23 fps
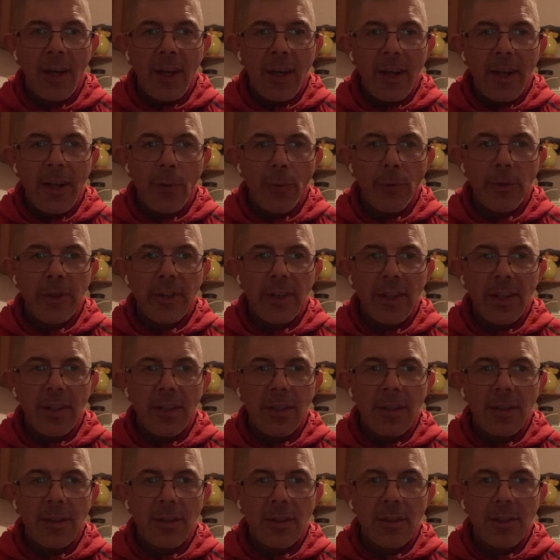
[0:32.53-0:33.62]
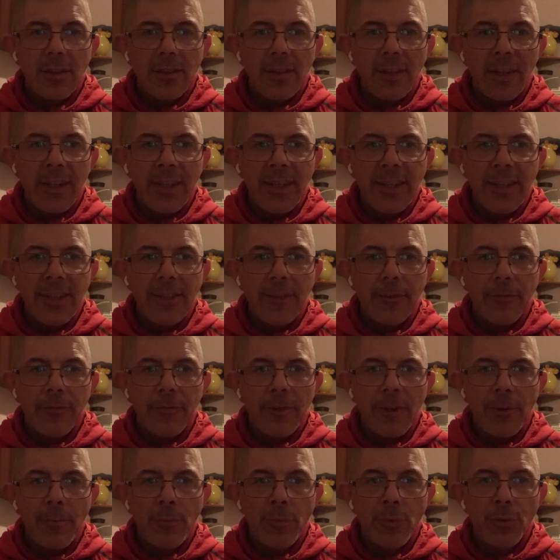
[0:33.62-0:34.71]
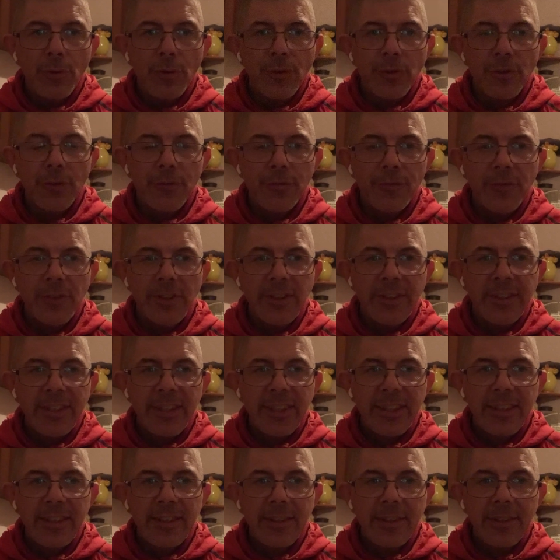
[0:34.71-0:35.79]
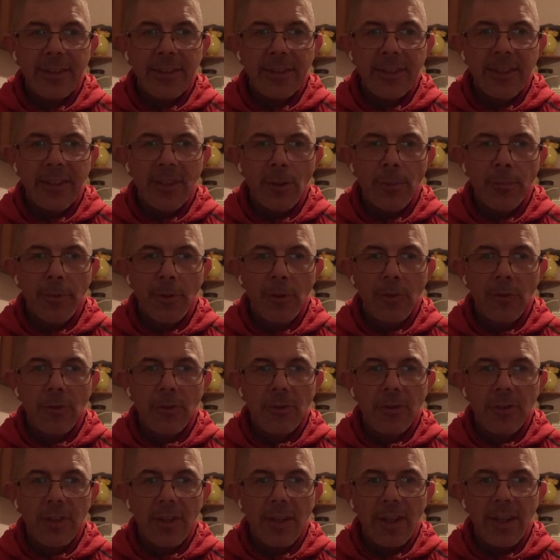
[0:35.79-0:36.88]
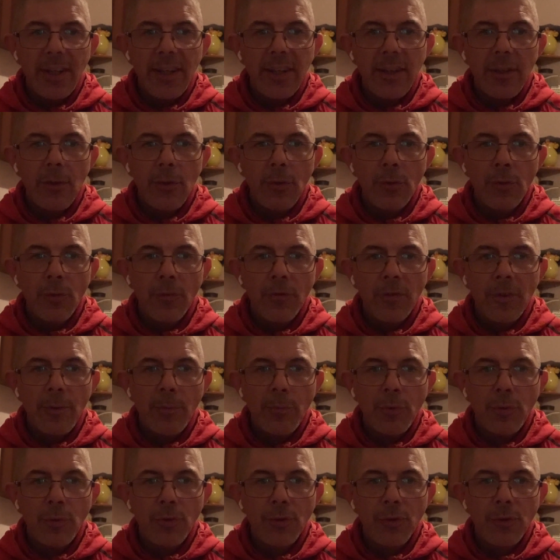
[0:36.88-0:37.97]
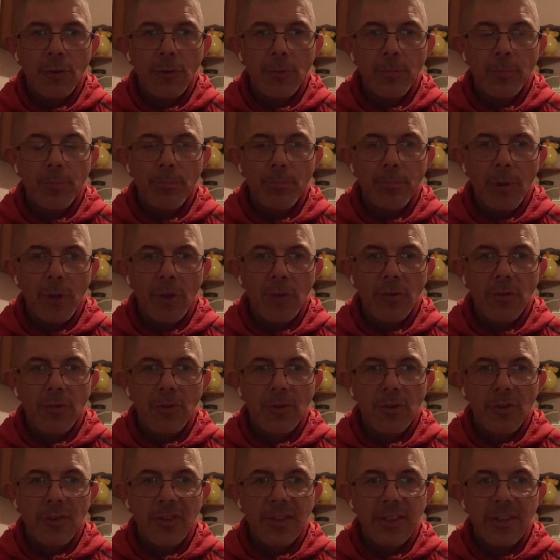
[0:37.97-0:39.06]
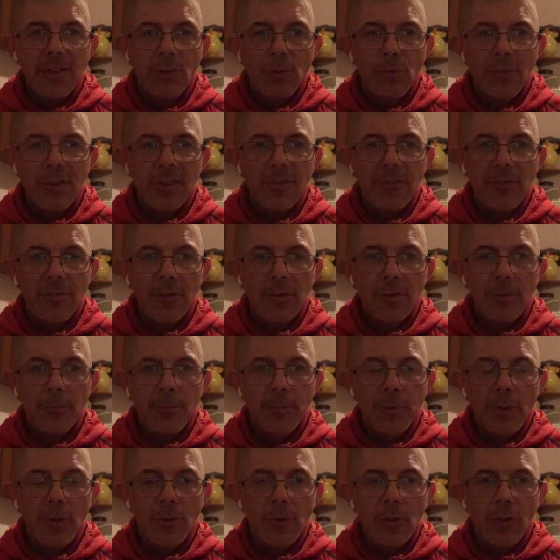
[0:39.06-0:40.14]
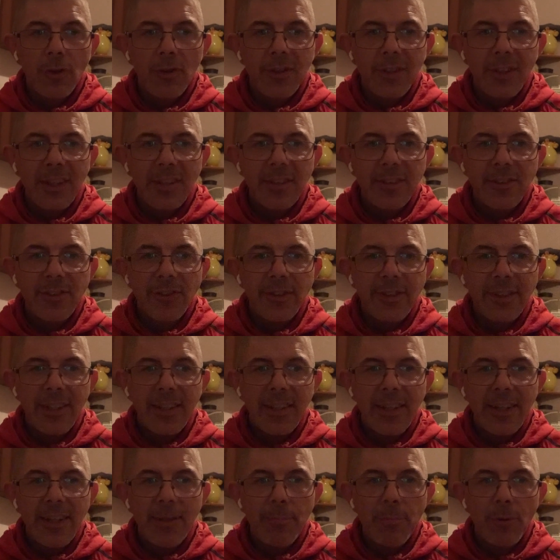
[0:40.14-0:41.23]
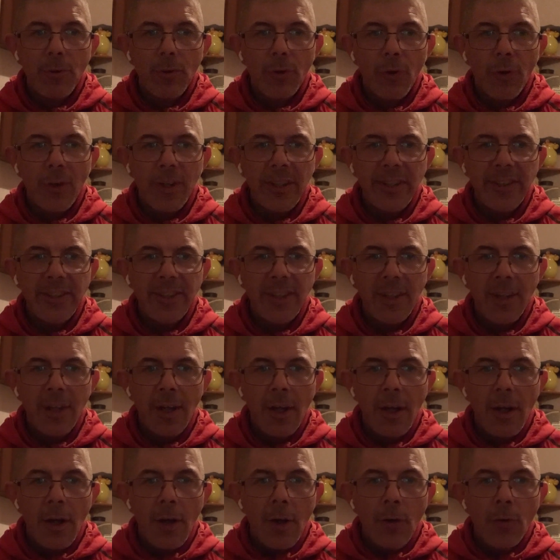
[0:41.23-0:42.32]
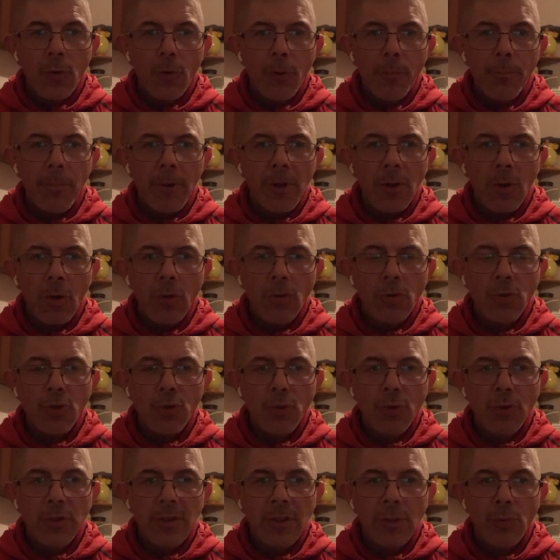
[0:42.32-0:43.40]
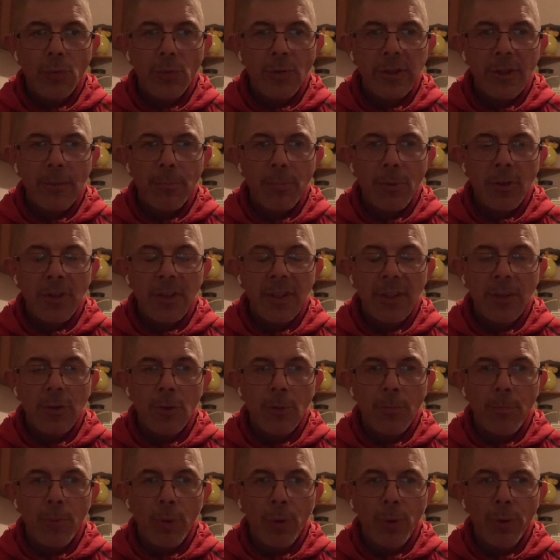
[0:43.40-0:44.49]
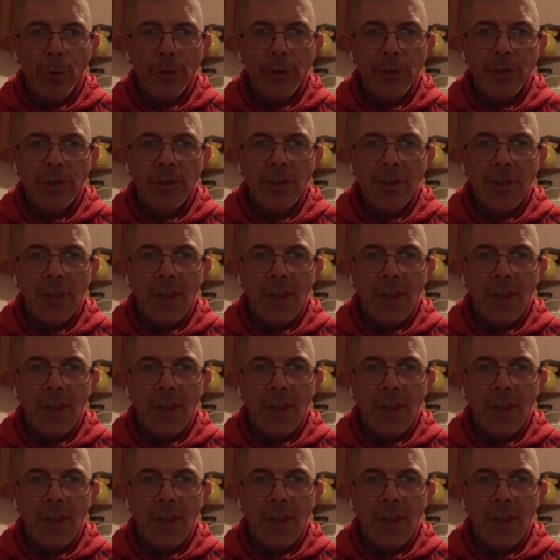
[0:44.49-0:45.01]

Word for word: et auquel les fameuses fintech, néobanques et nos fameuses banques, qui soient banques traditionnelles et banques en ligne, n'ont pas grand-chose à nous apporter de plus.